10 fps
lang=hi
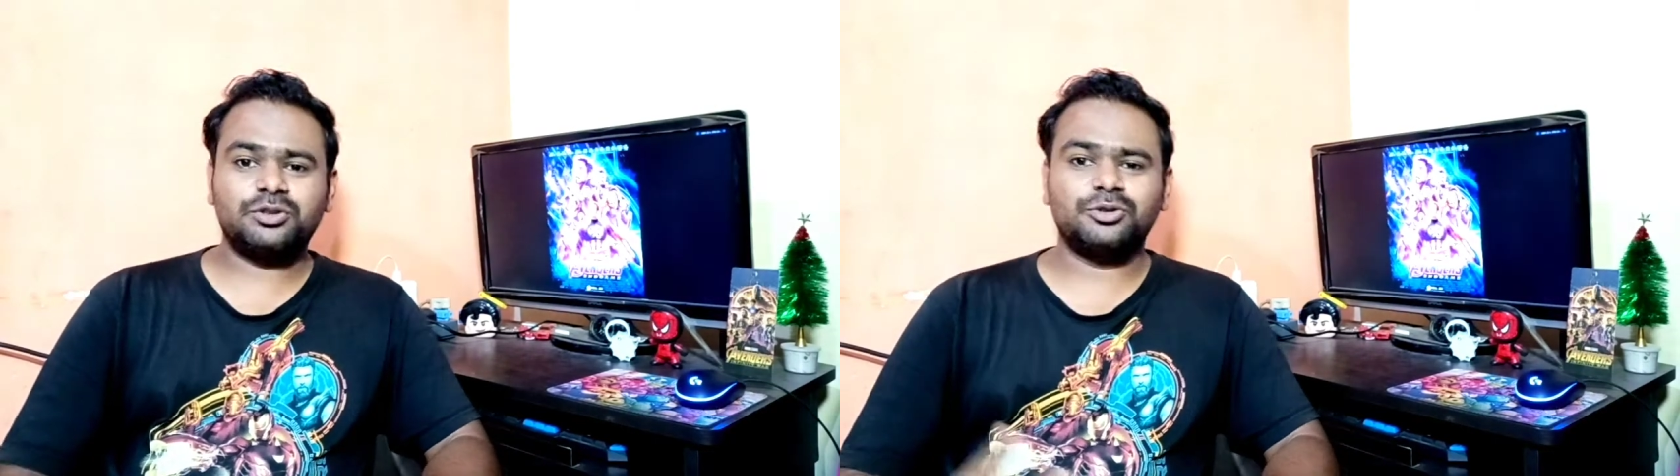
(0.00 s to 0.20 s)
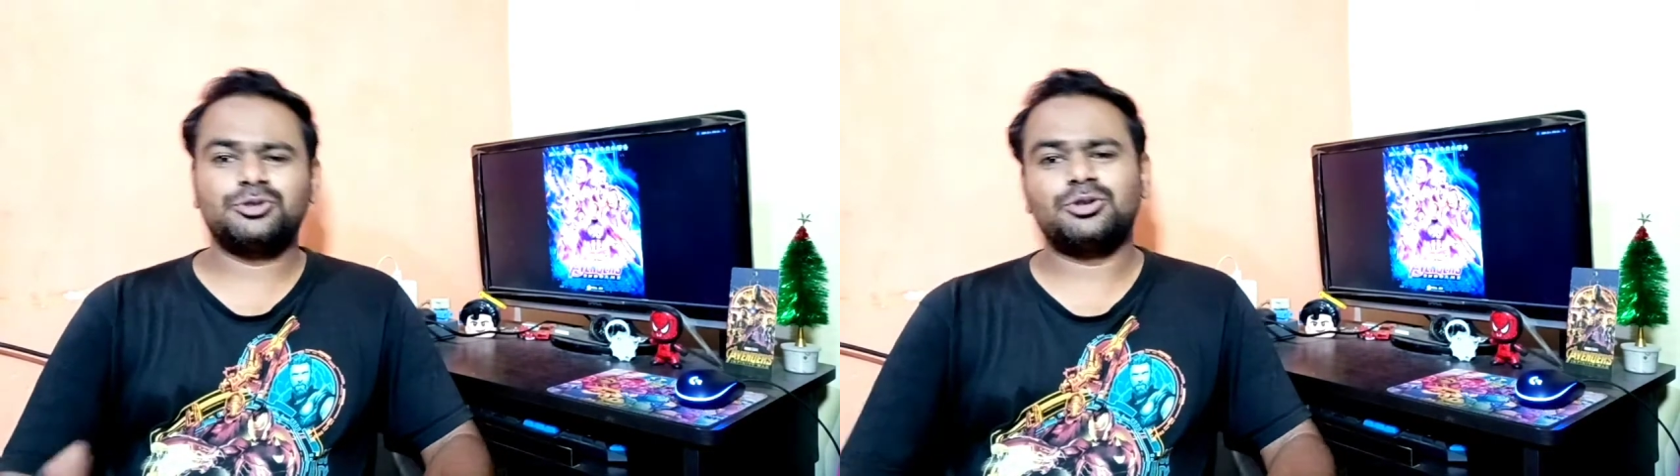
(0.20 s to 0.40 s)

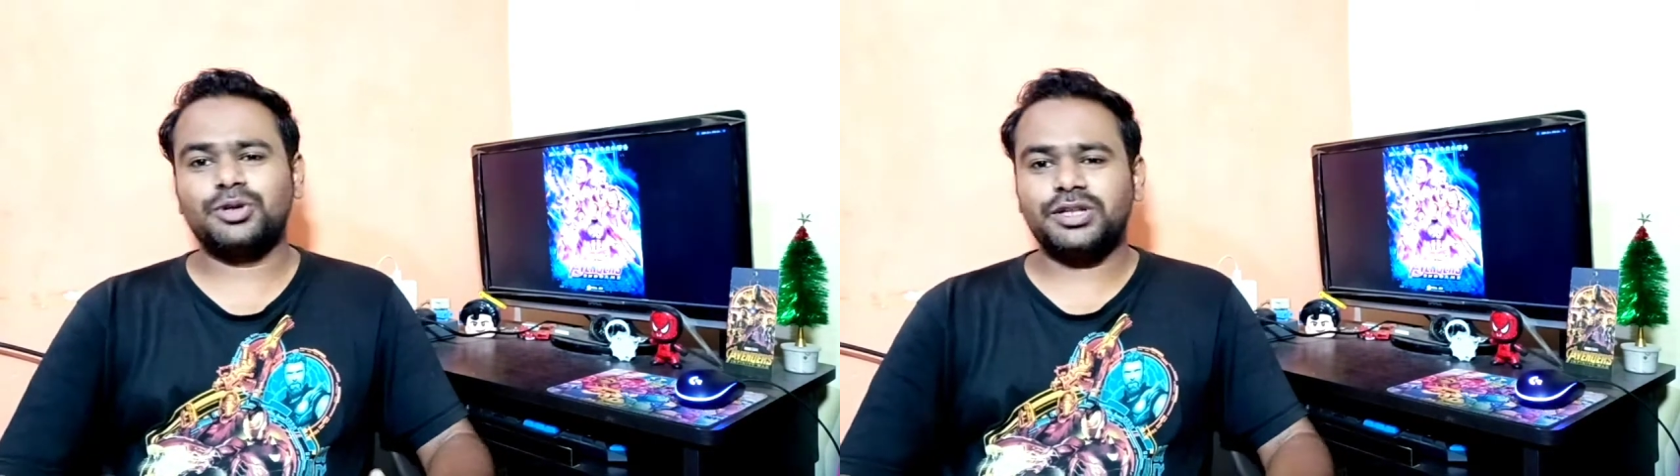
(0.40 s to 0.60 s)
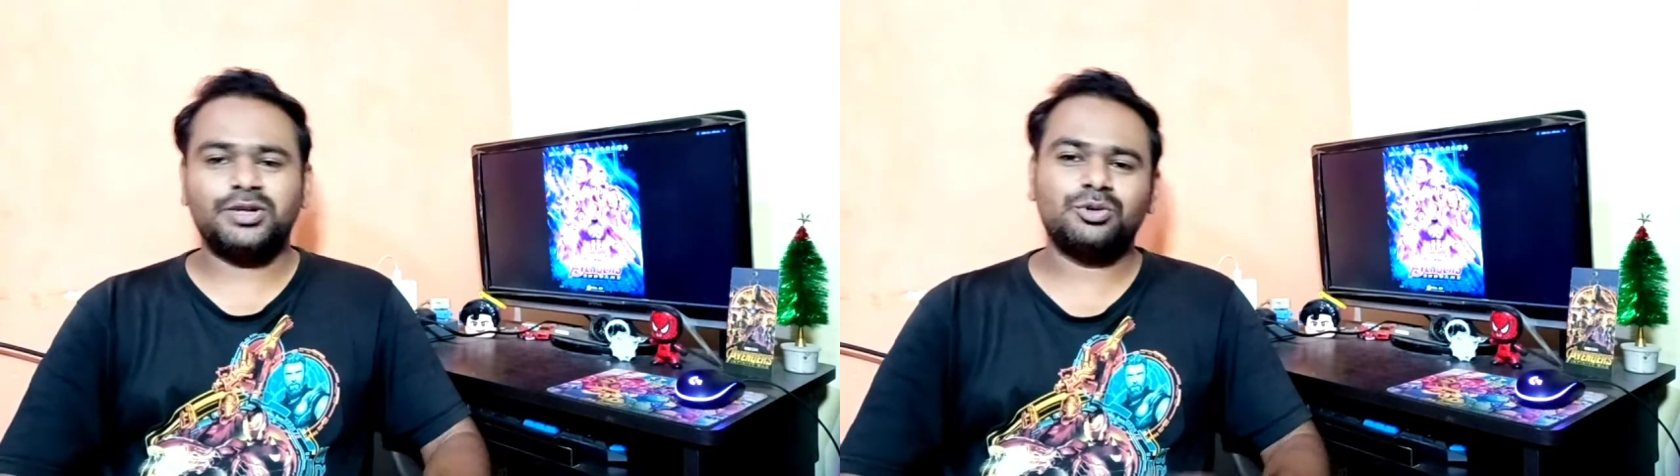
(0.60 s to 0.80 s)
तो दोस्त
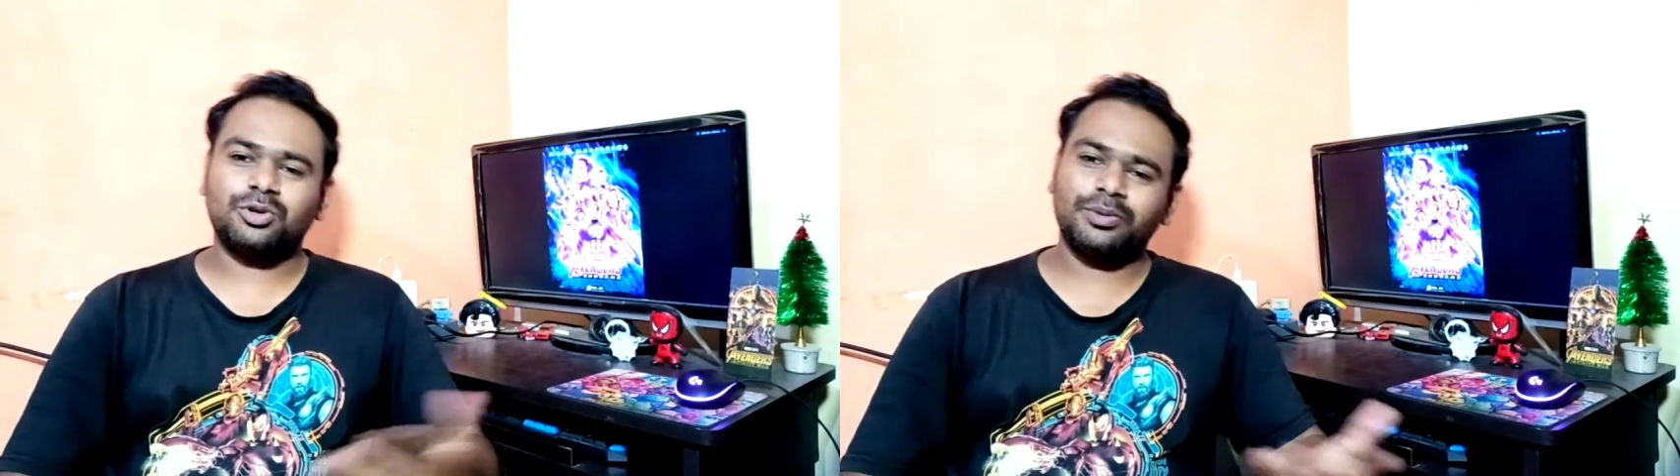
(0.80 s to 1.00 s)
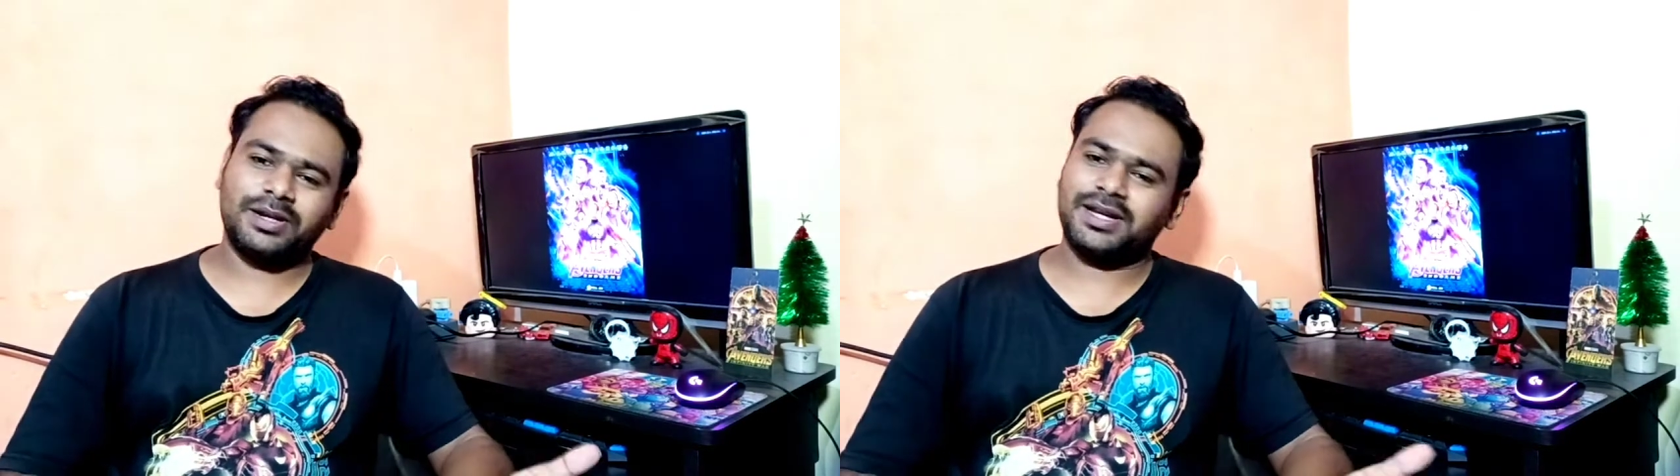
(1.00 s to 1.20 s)
लोग ही थे
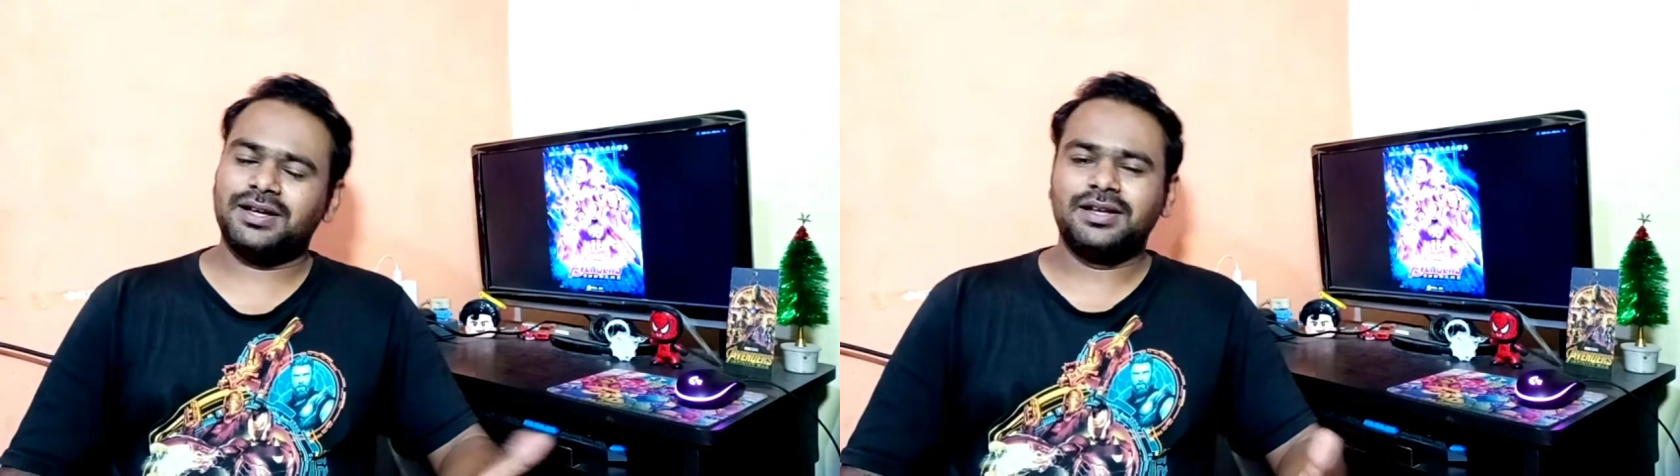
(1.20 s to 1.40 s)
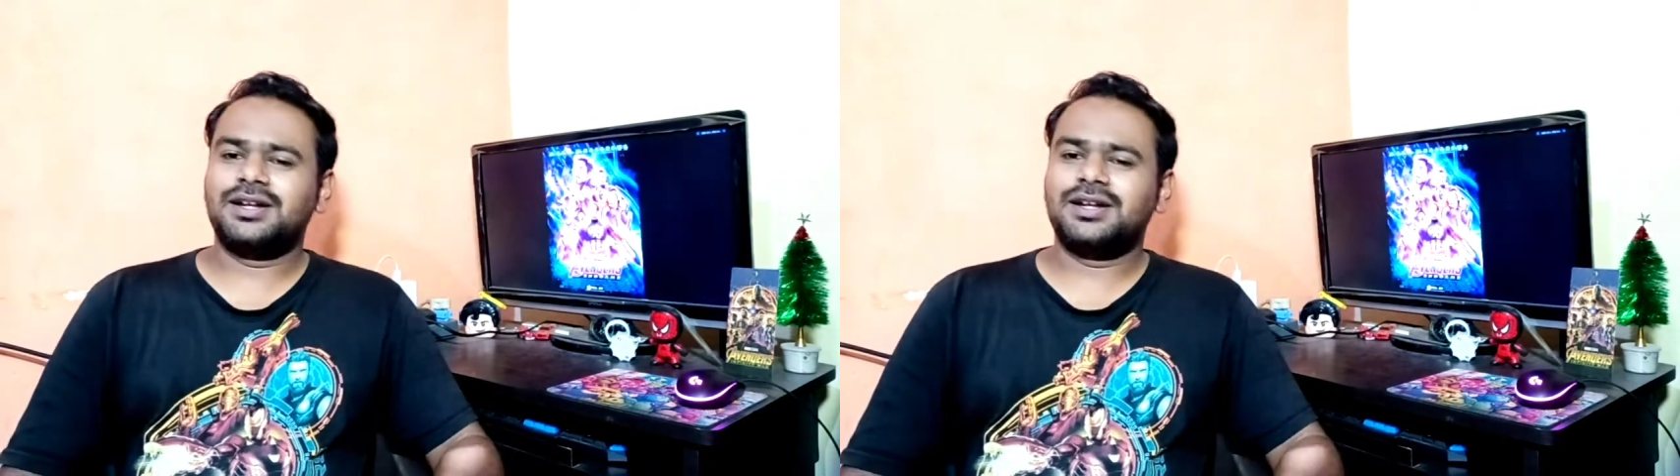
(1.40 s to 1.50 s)
उनको ही मैंने